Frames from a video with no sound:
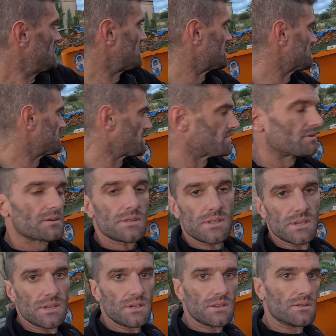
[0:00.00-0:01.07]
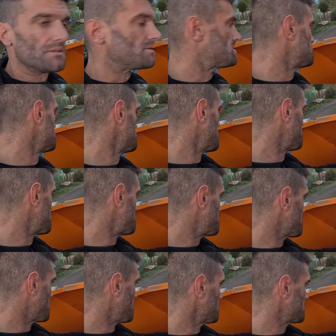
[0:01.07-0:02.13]
à l'intérieur, c'est un peu
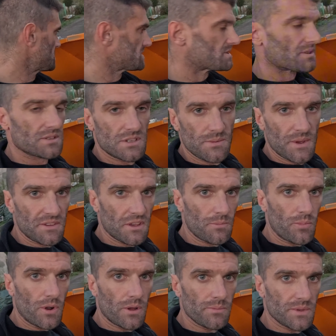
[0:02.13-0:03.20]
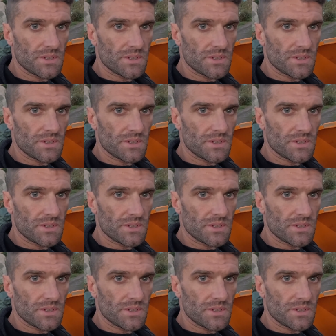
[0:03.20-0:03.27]
plus grand que 15 cm à plat,